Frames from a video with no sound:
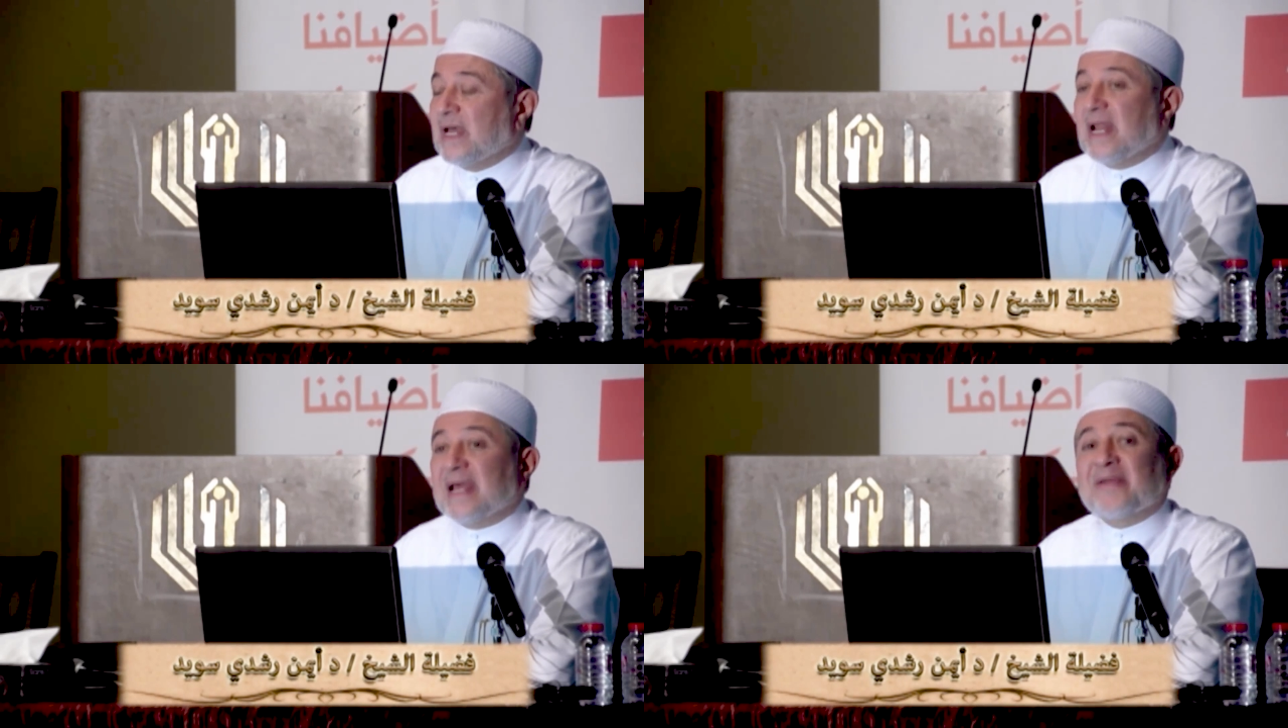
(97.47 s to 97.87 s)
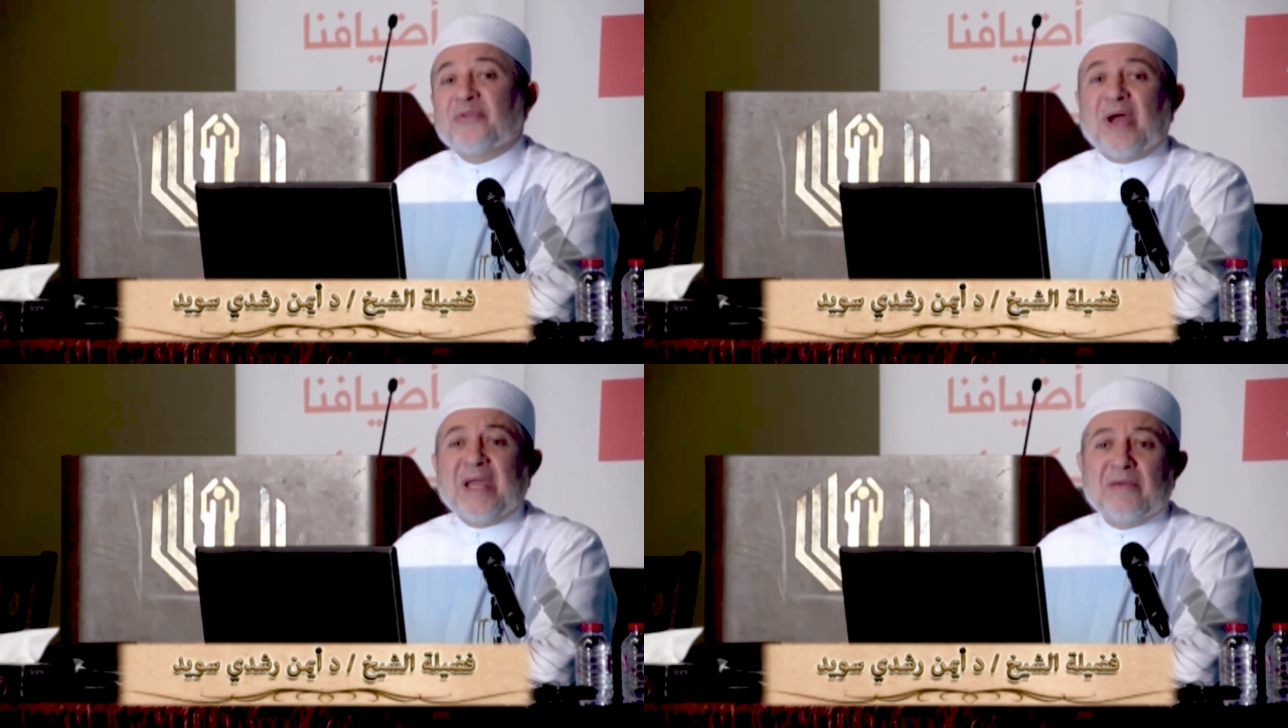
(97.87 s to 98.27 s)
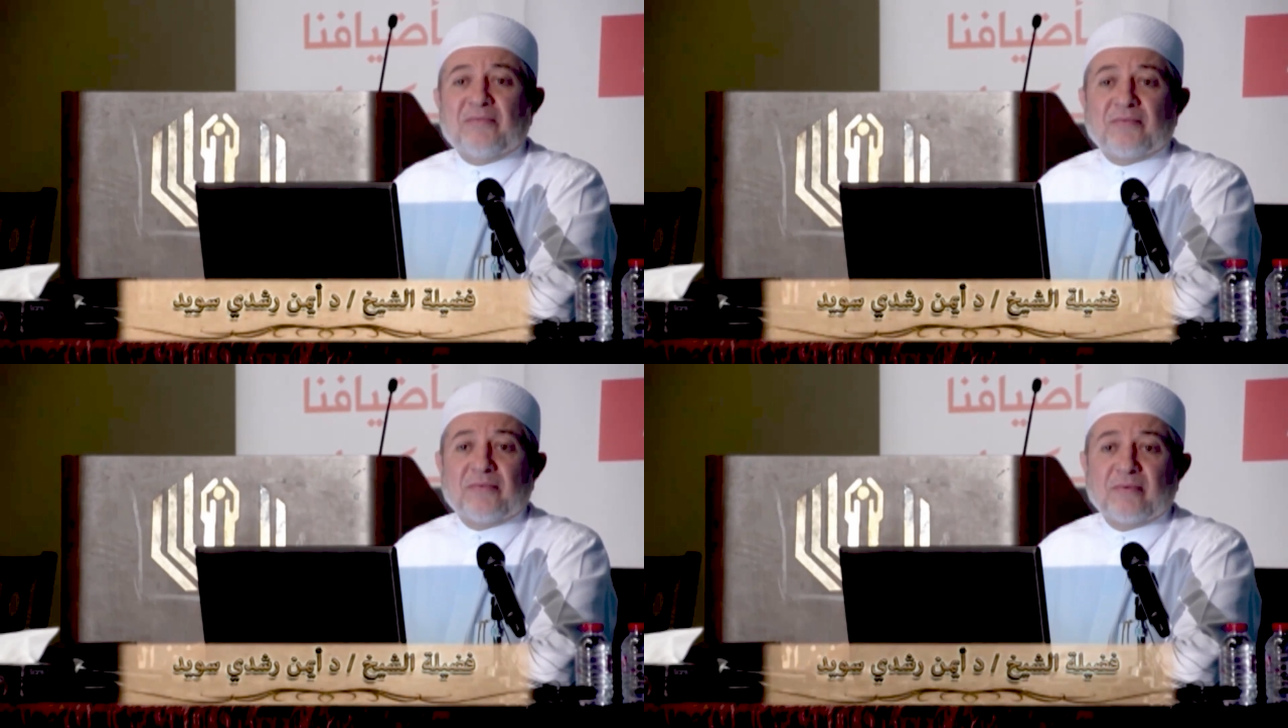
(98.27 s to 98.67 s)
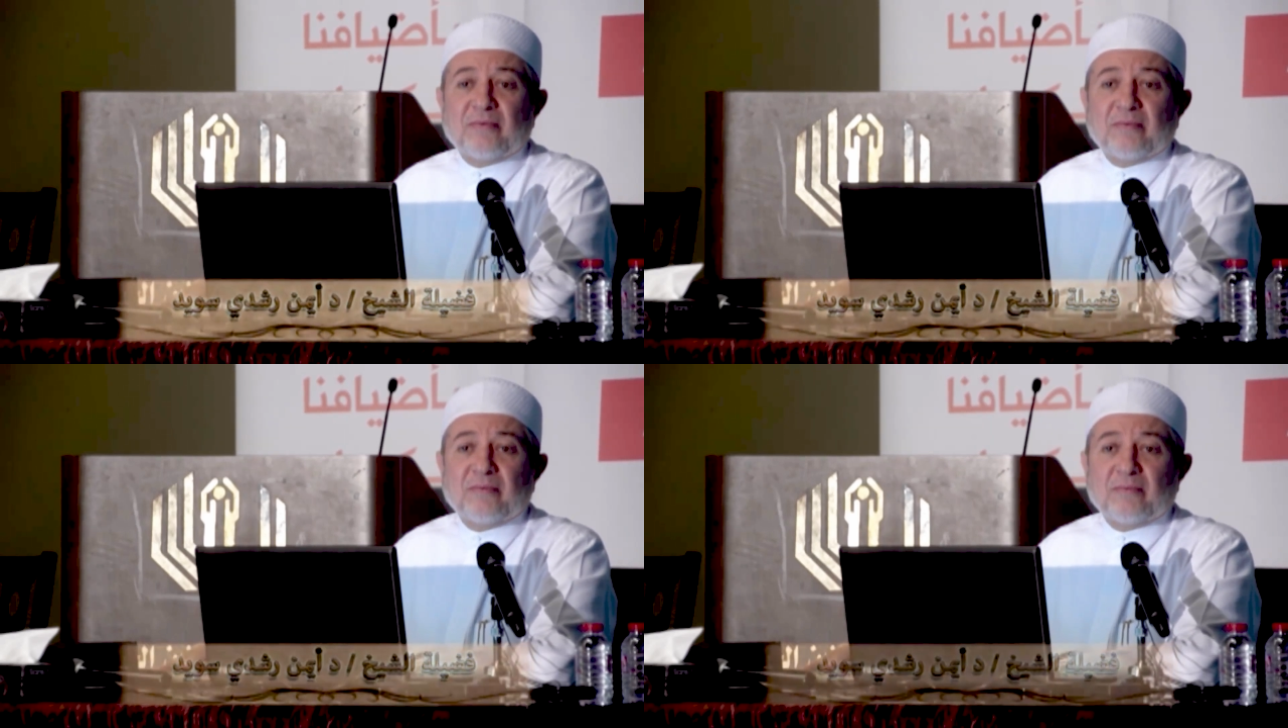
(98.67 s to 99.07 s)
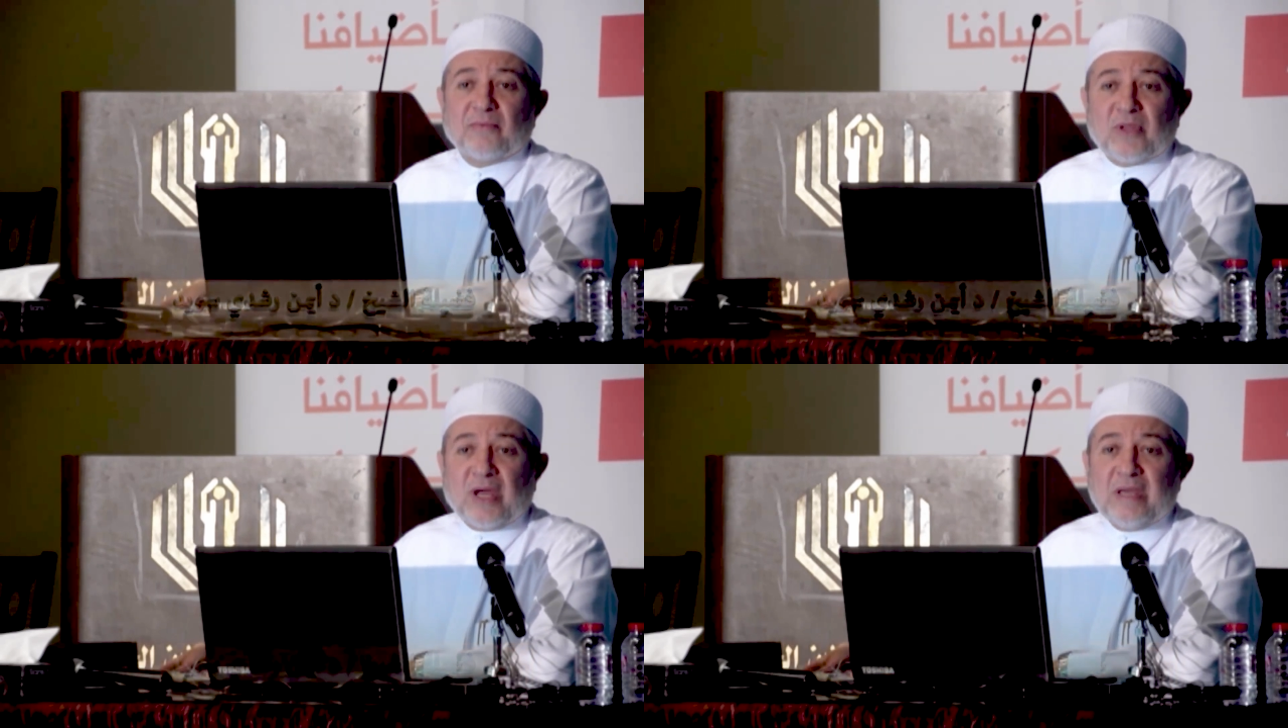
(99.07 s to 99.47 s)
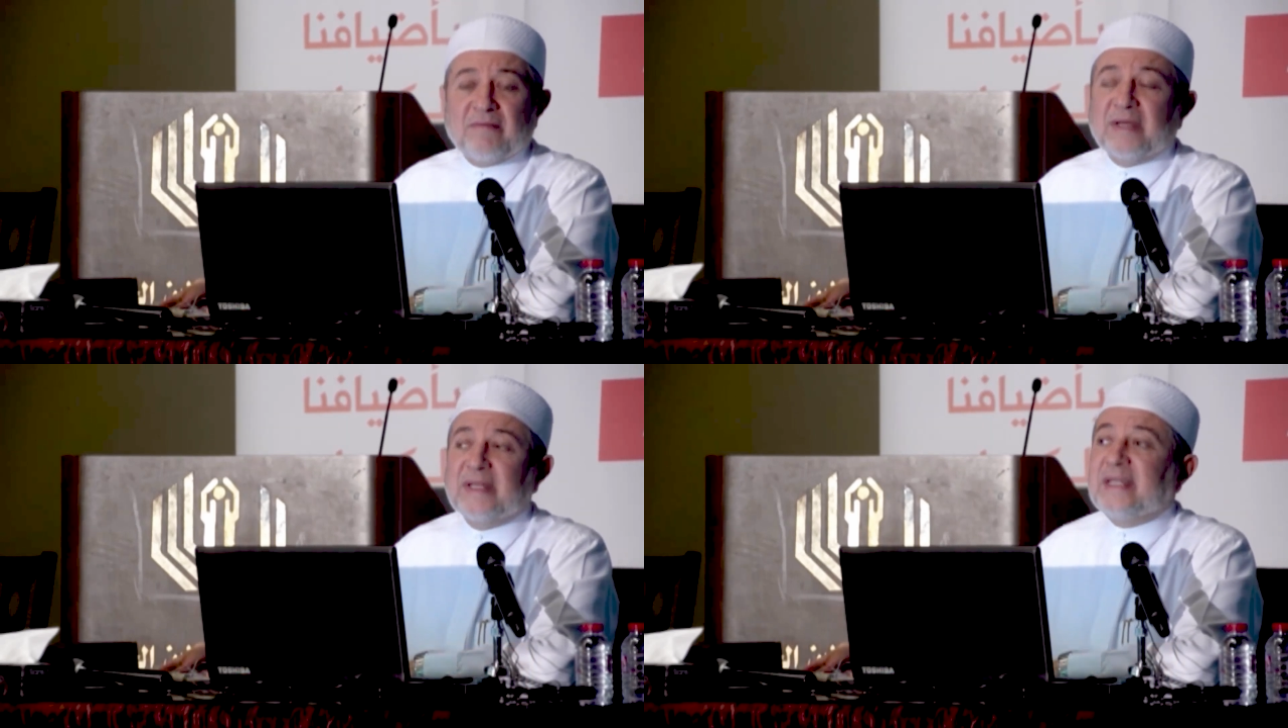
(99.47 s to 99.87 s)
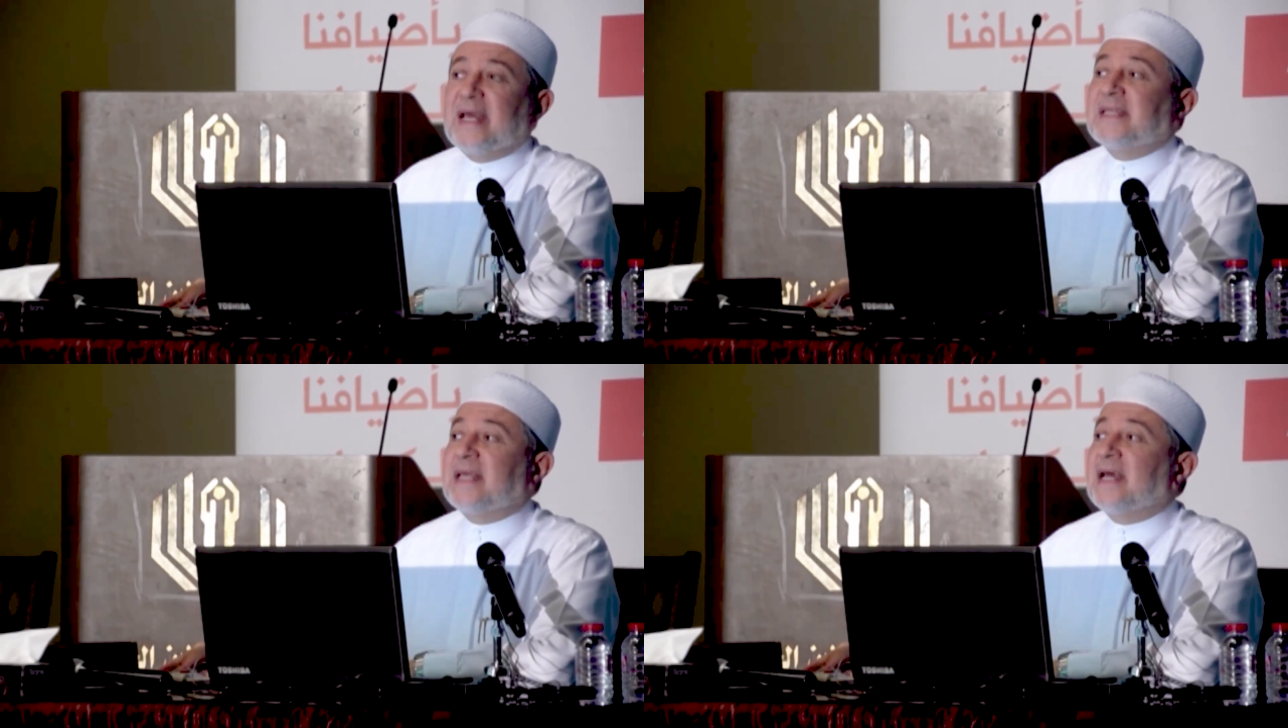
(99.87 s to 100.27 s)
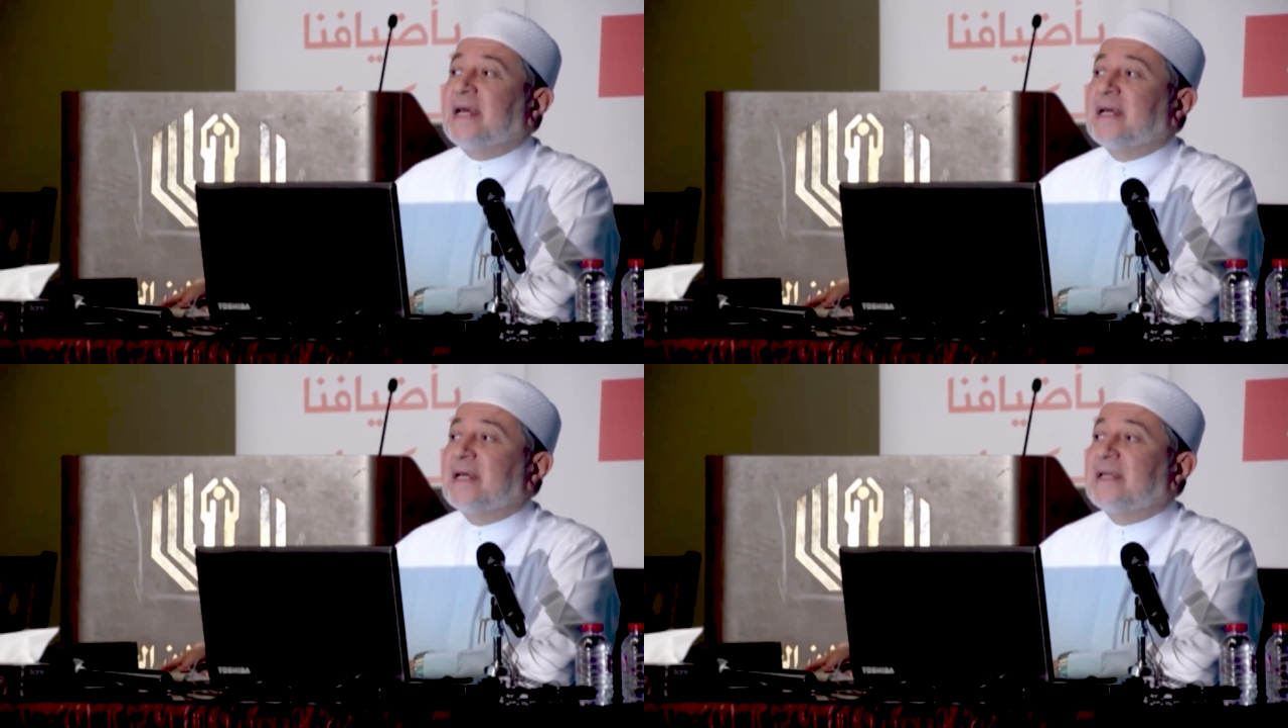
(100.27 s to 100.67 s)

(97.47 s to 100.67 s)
لكن ضعيف ضعيف تاتا